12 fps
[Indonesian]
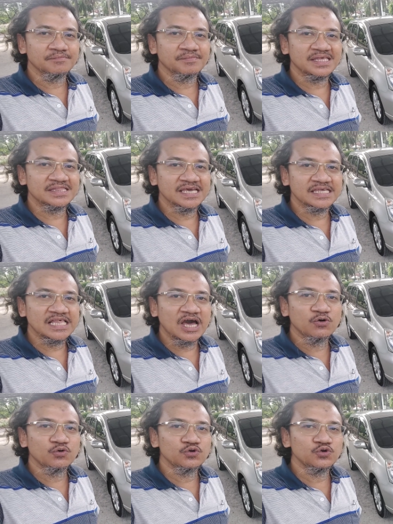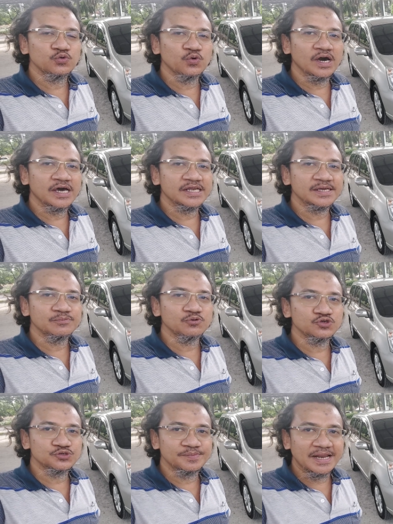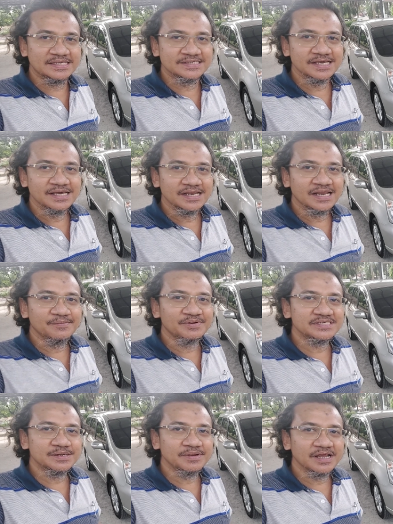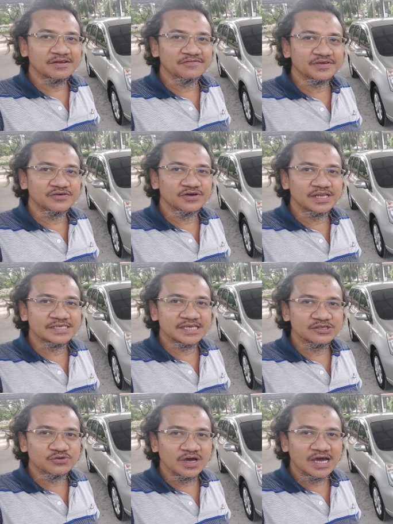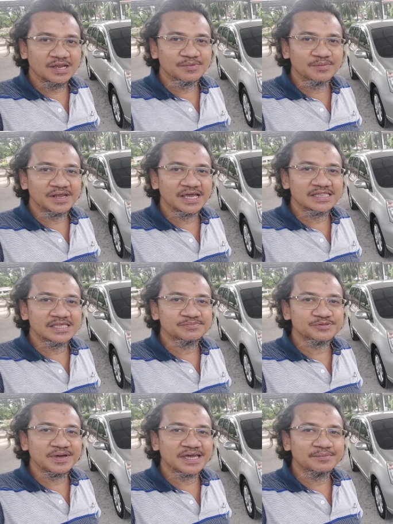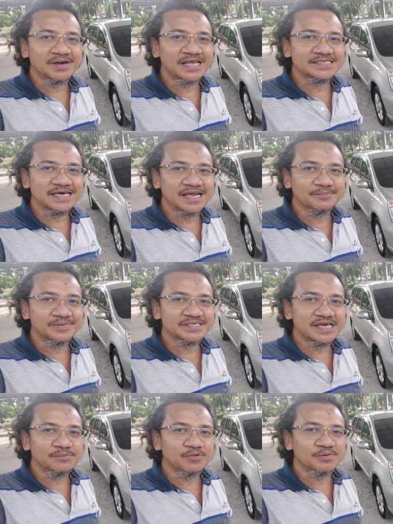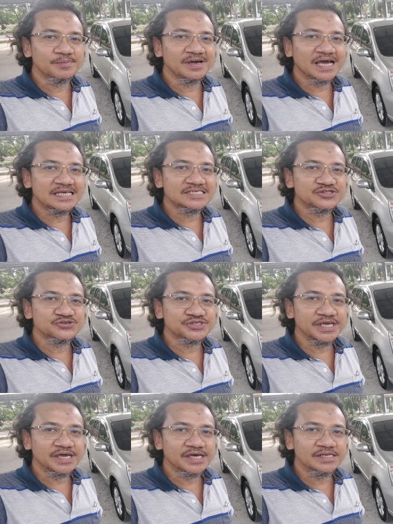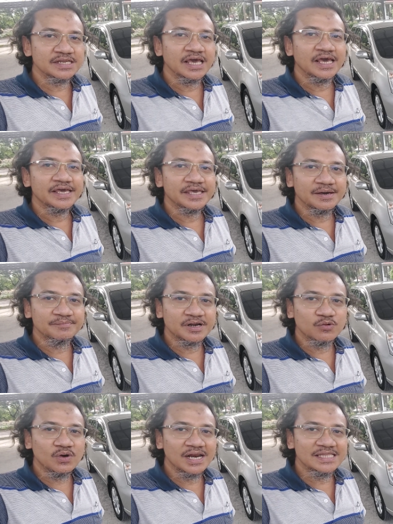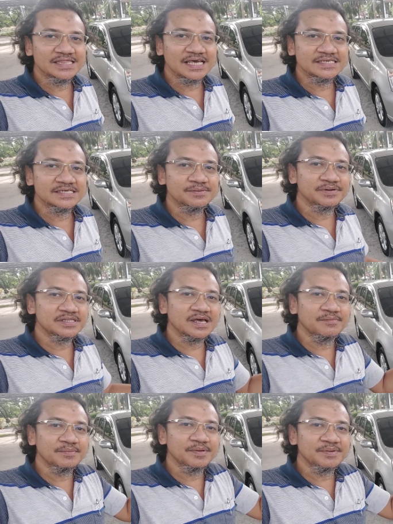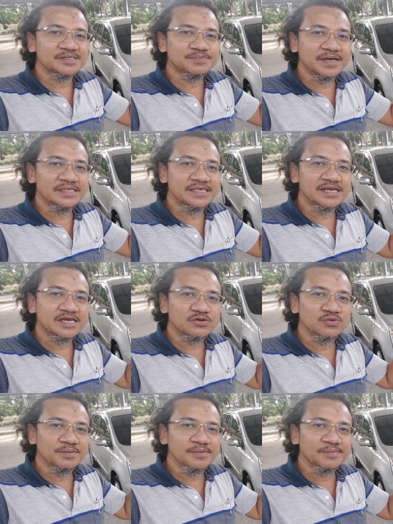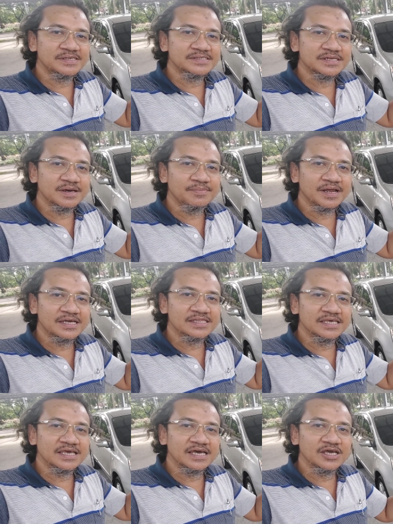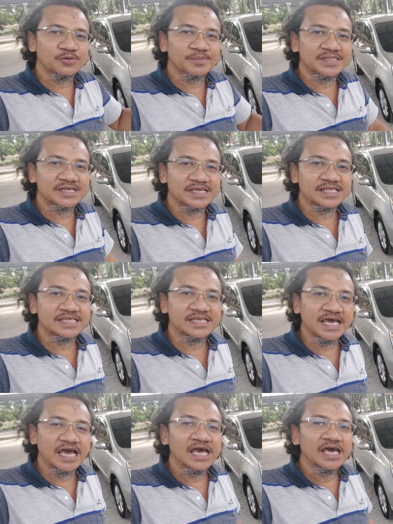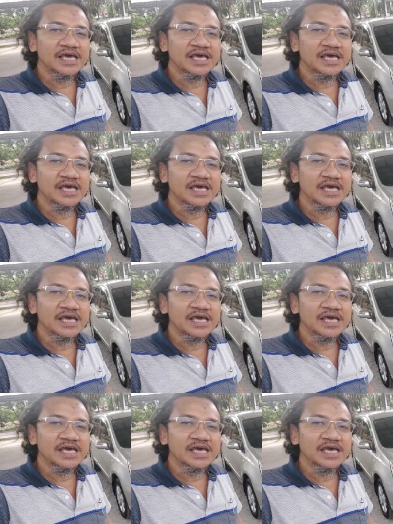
Matic tahun 2011. Nah, bersama dengan video ini saya juga akan memberikan tips bagaimana cara mencari mobil bekas atau second yang berkualitas. Yang pertama bebas banjir, kedua bebas nabrak, ketiga kilometernya tidak